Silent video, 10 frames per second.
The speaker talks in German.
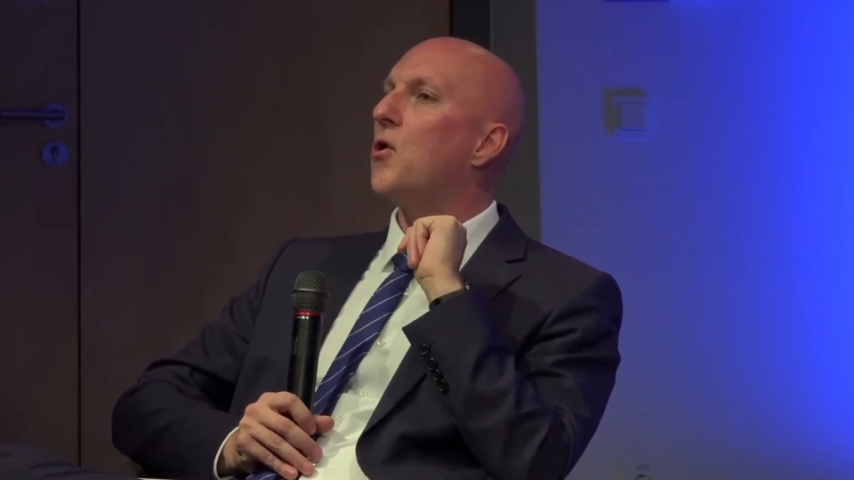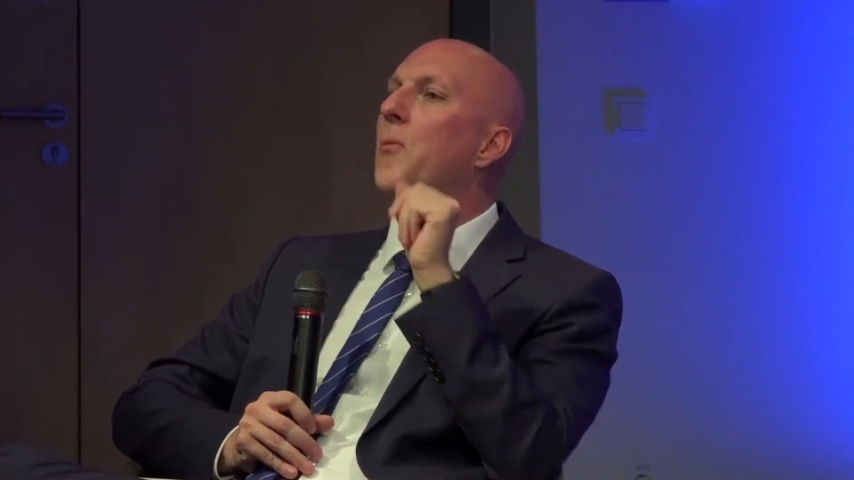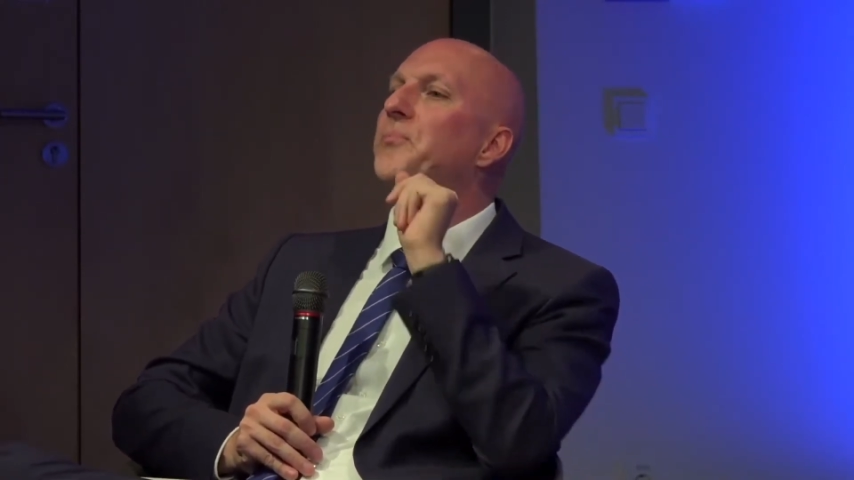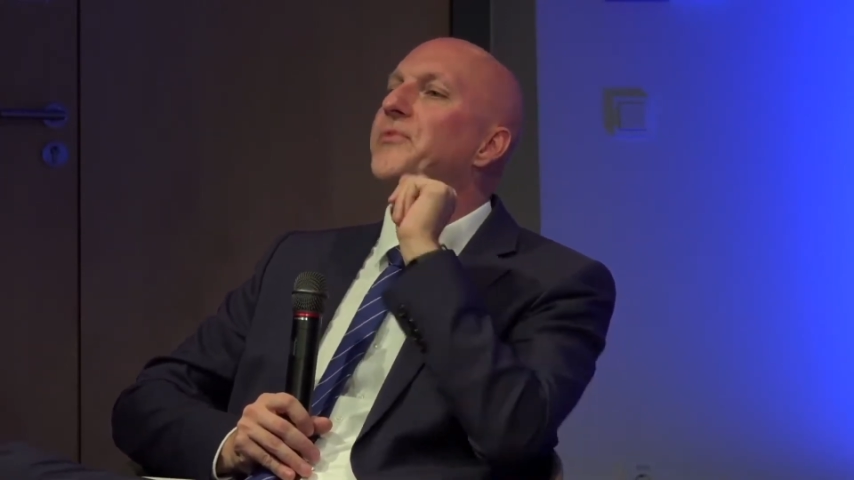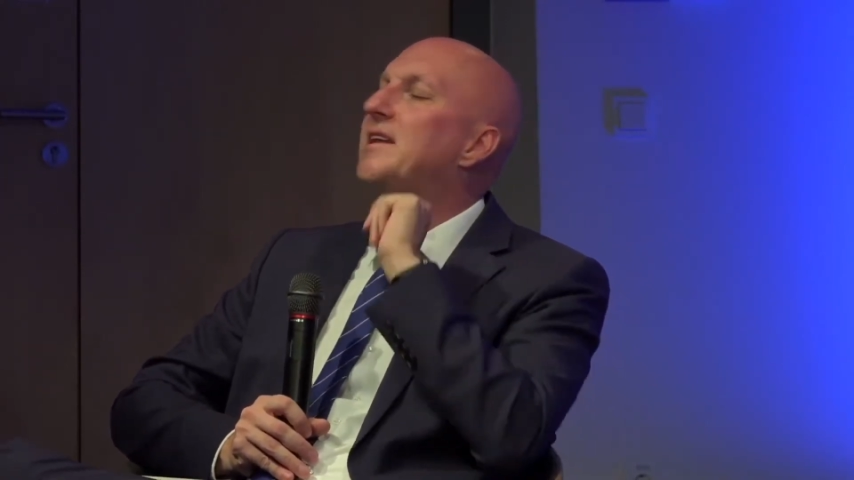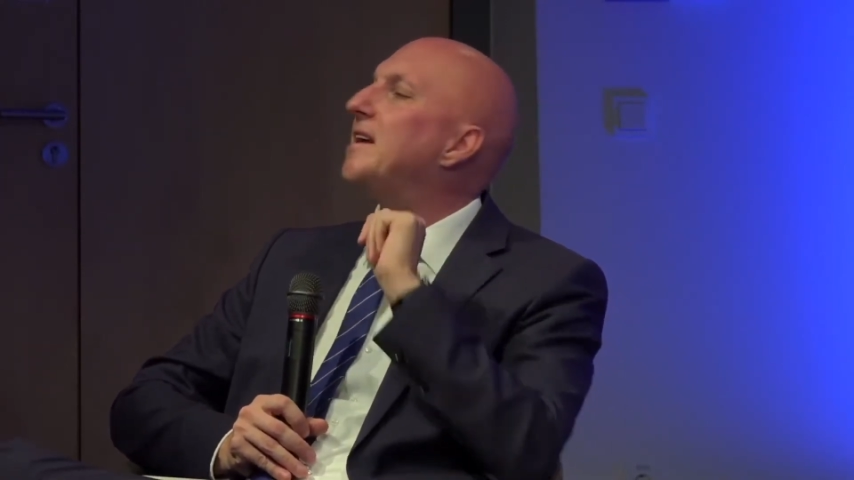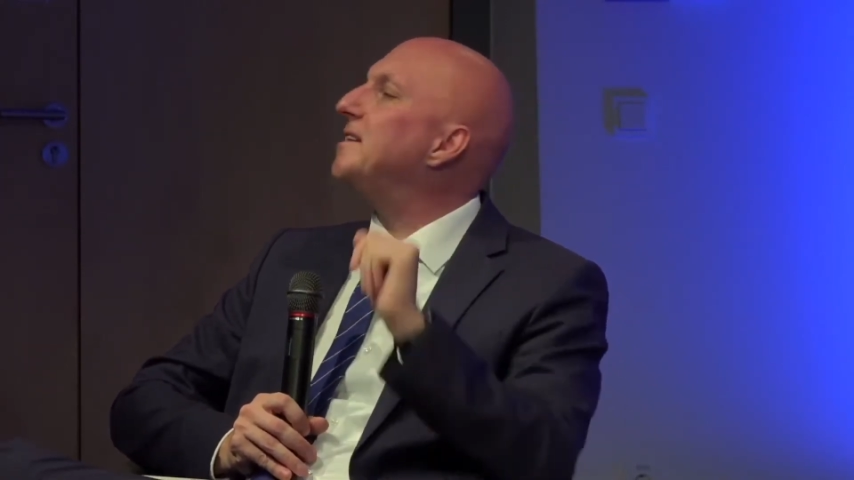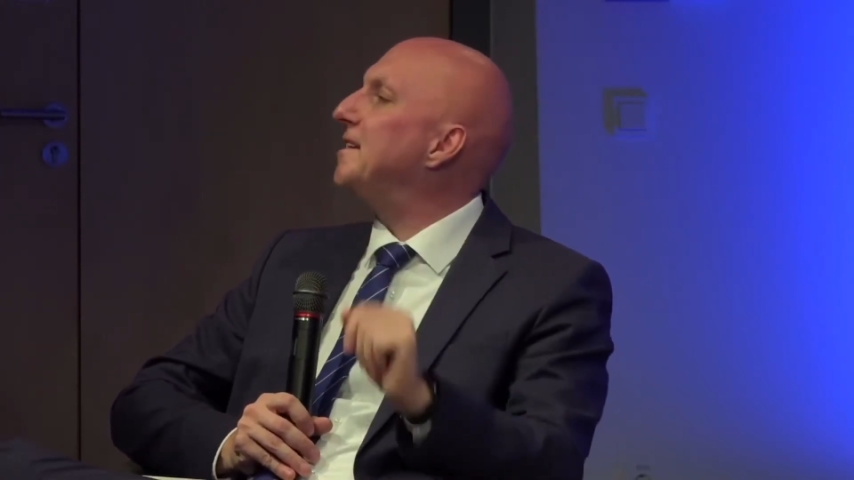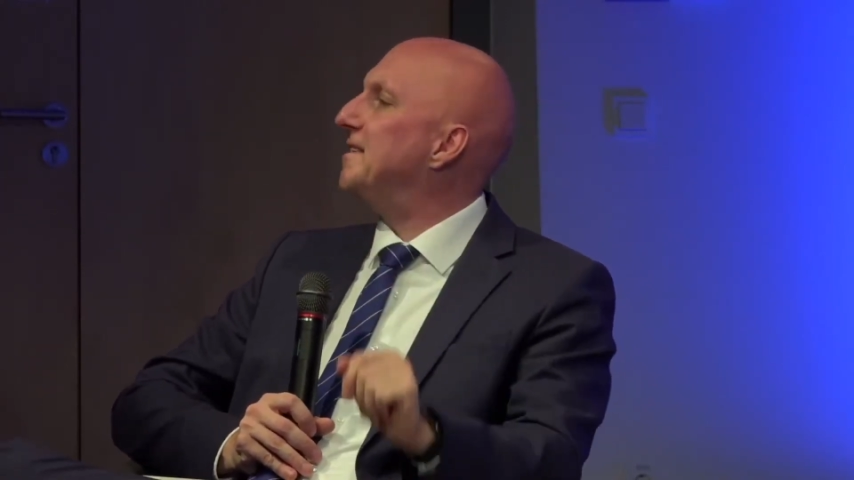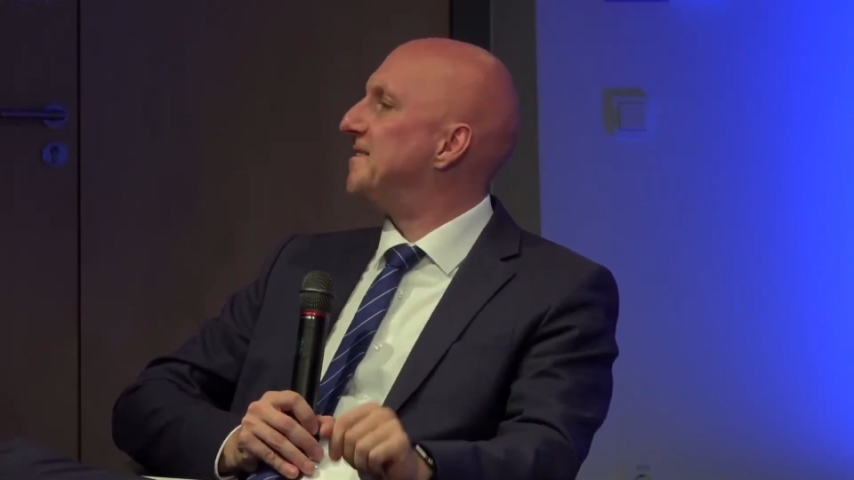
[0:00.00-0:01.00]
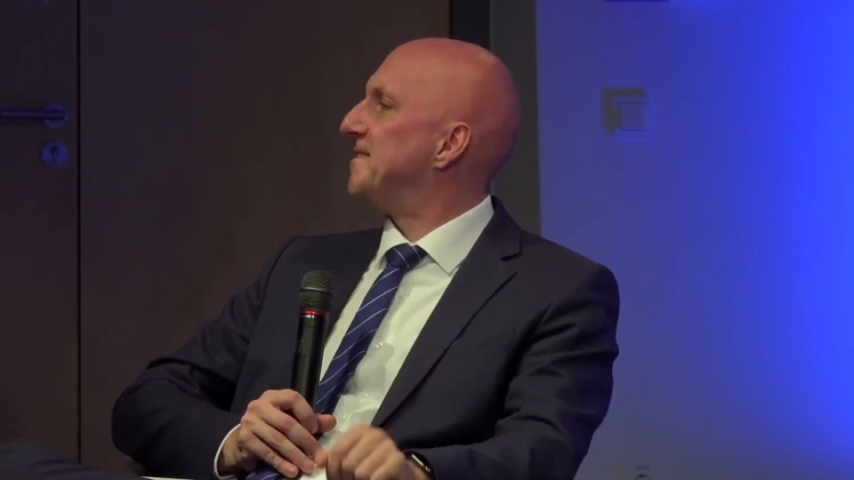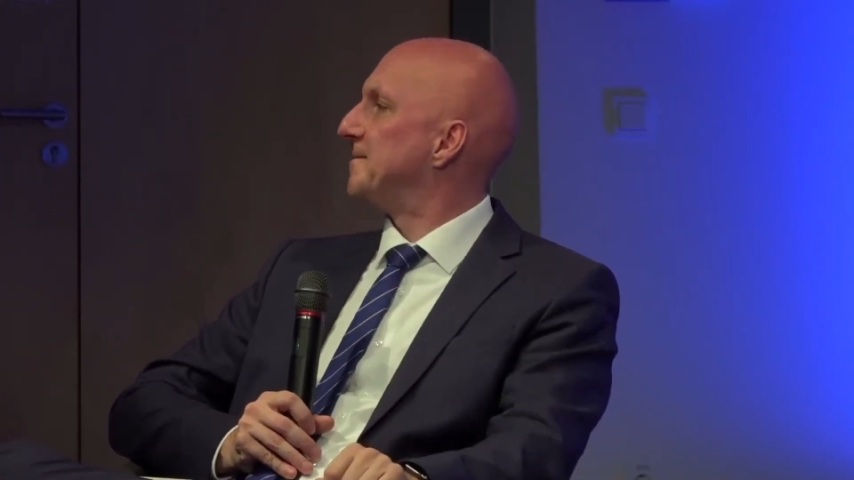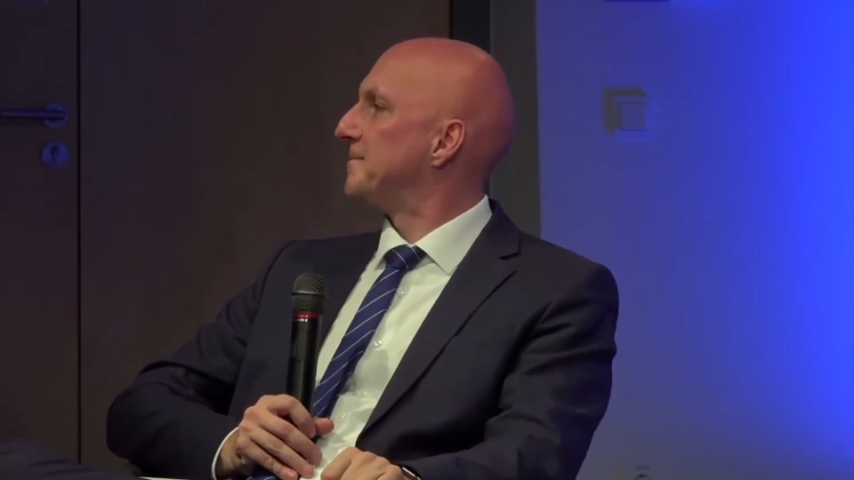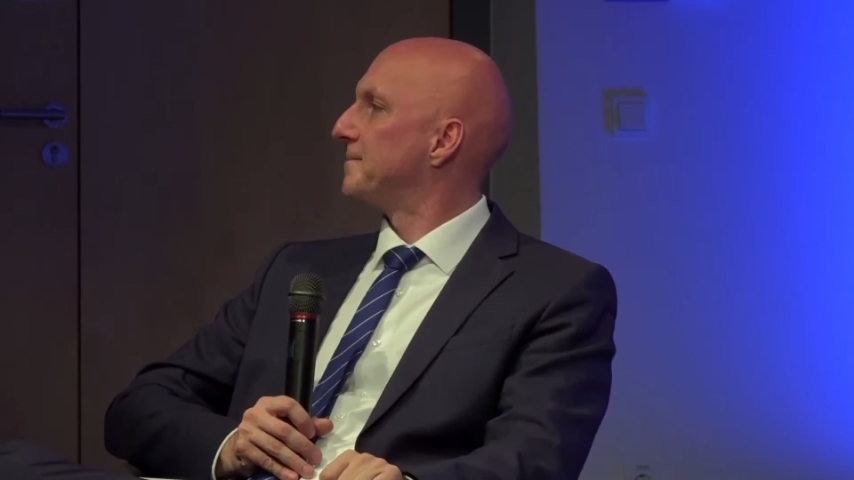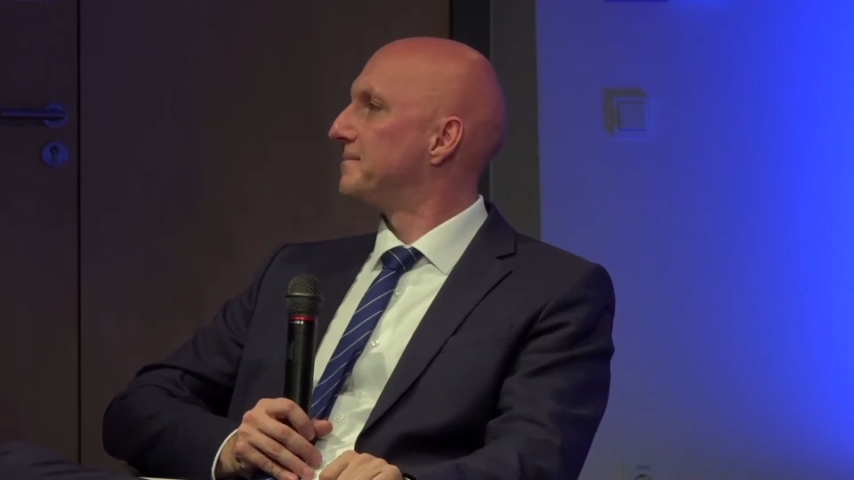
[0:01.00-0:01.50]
ob der das ist.